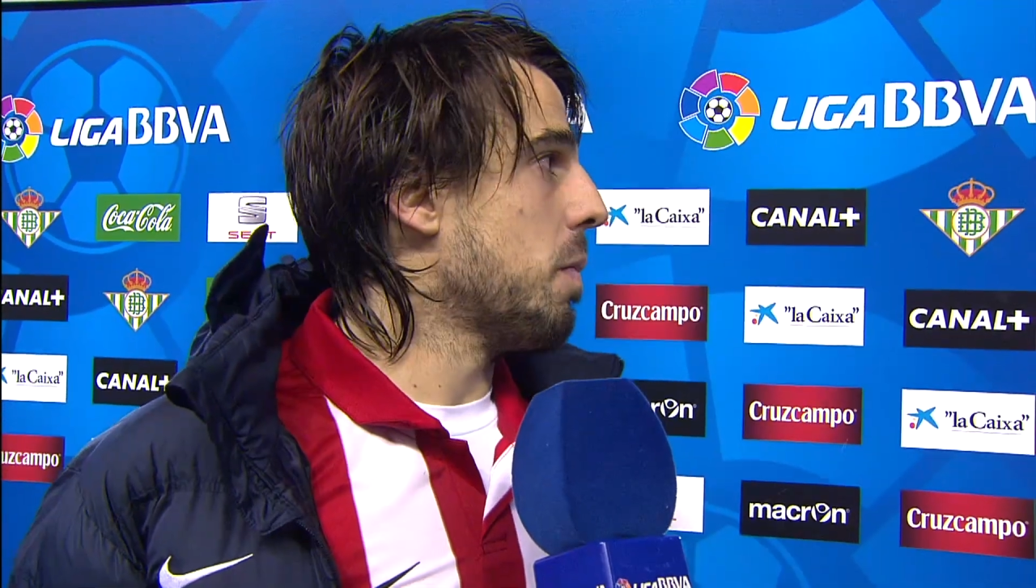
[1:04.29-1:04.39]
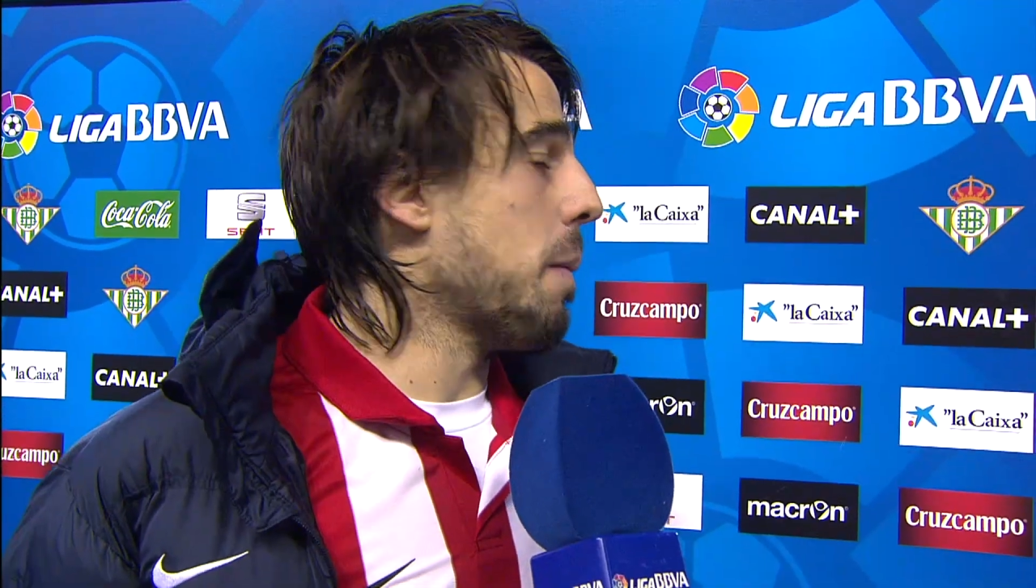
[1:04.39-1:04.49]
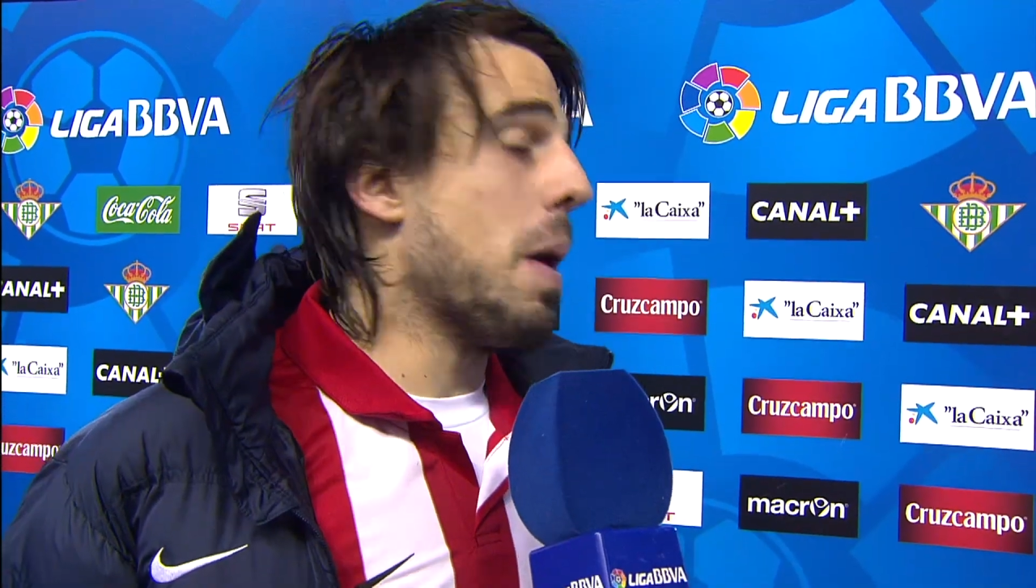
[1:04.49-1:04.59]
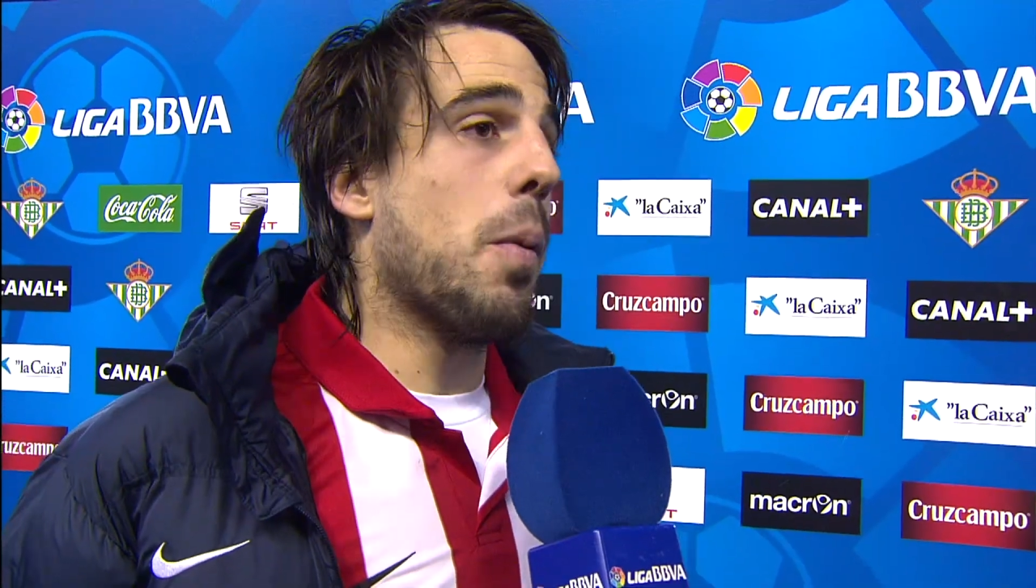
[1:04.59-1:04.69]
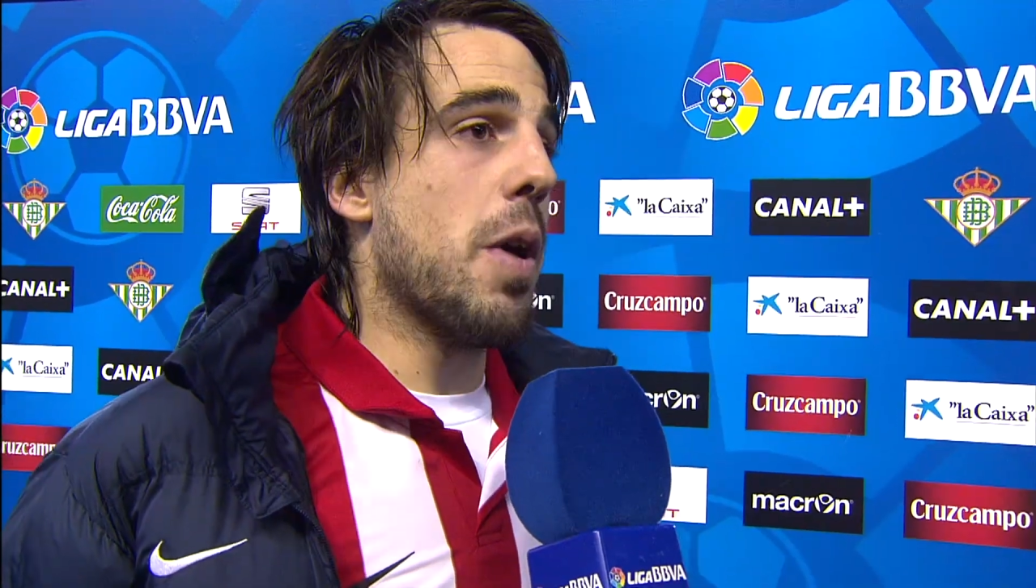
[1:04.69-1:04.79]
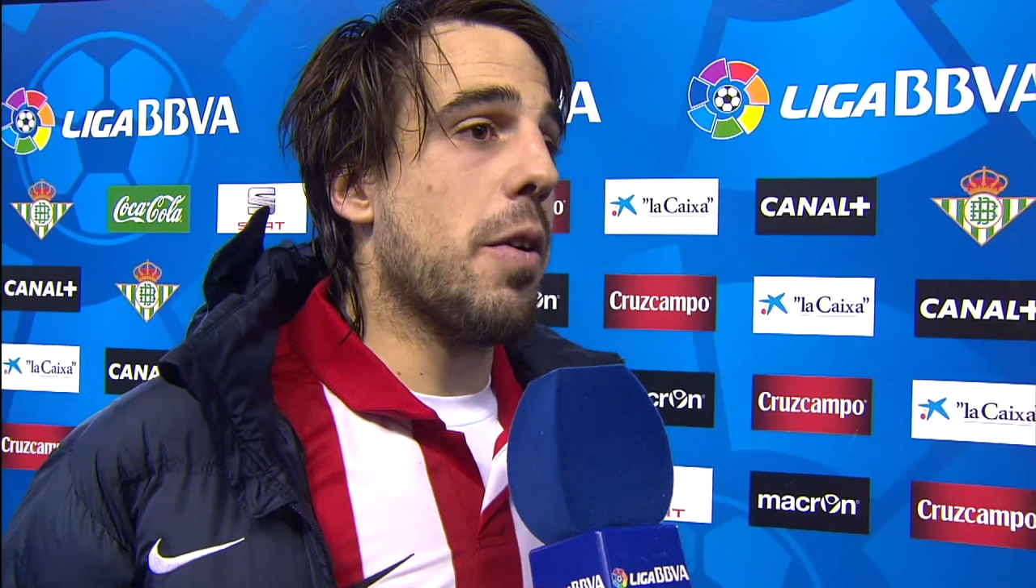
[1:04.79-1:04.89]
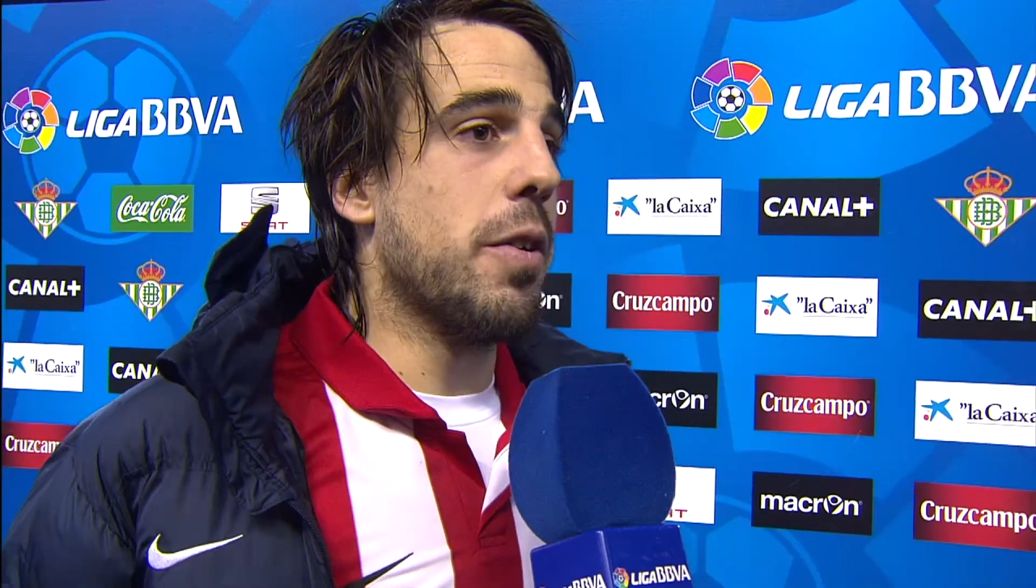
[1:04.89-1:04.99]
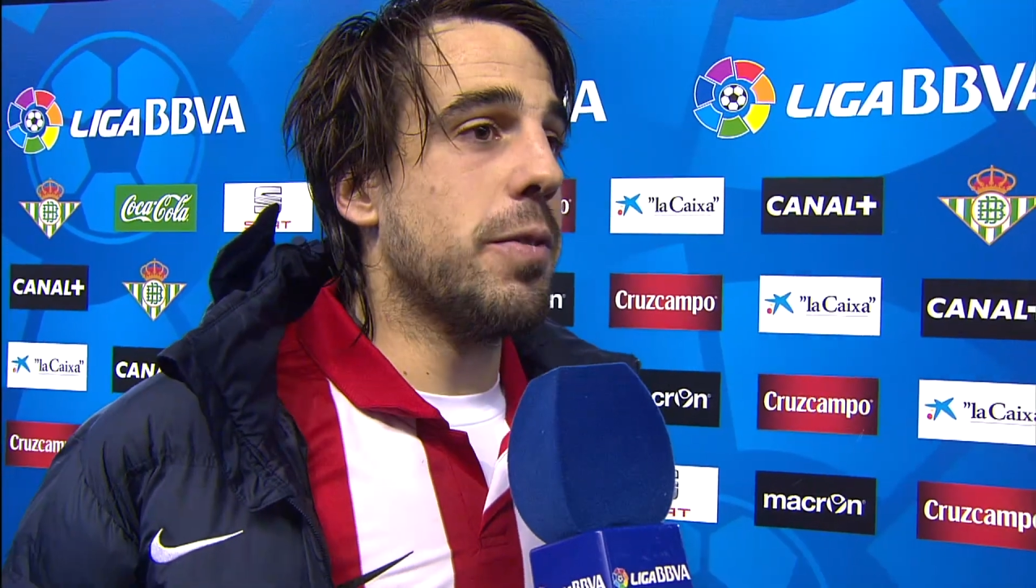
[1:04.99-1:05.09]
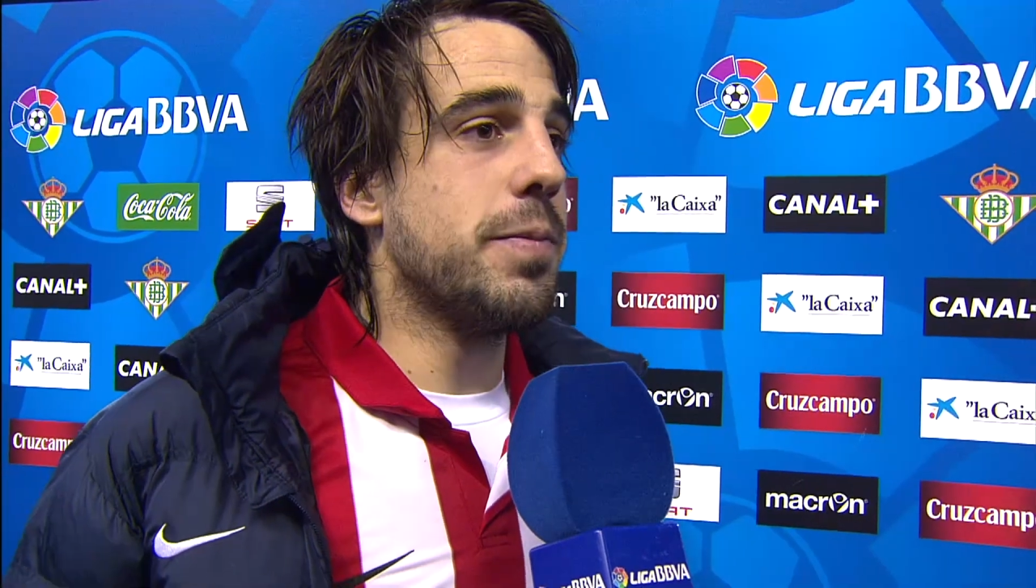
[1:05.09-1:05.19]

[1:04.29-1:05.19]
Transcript: ha apoyado, ¿no?